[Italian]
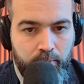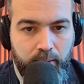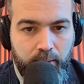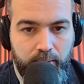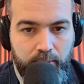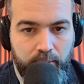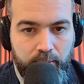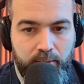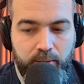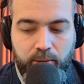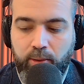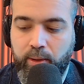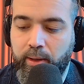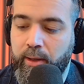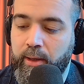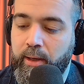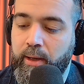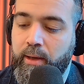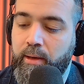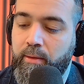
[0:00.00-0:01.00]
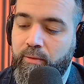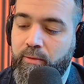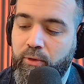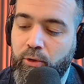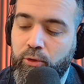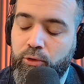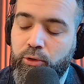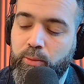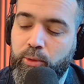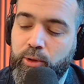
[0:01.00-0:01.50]
Attenzione.
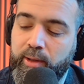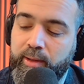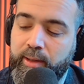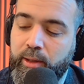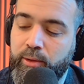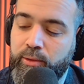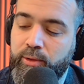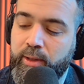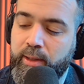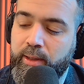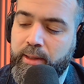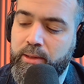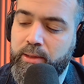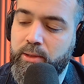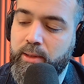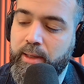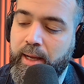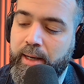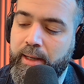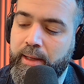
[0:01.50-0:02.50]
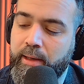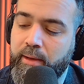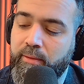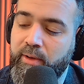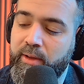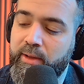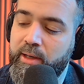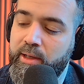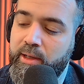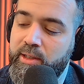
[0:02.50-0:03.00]
Fondo Monetario Internazionale
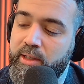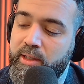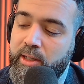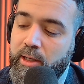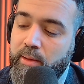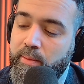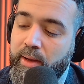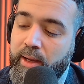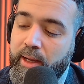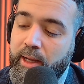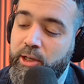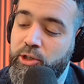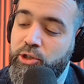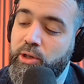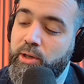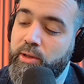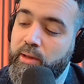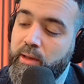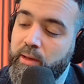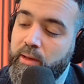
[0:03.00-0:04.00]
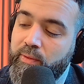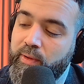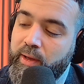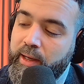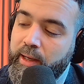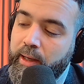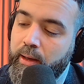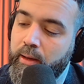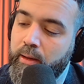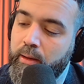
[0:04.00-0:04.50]
rivede le stime e
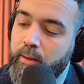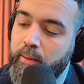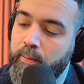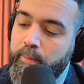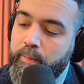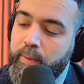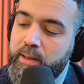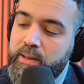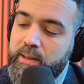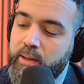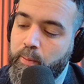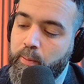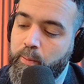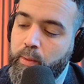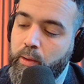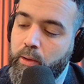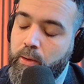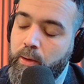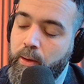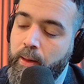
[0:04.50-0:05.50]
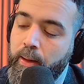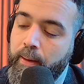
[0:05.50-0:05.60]
certifica, pensa un po',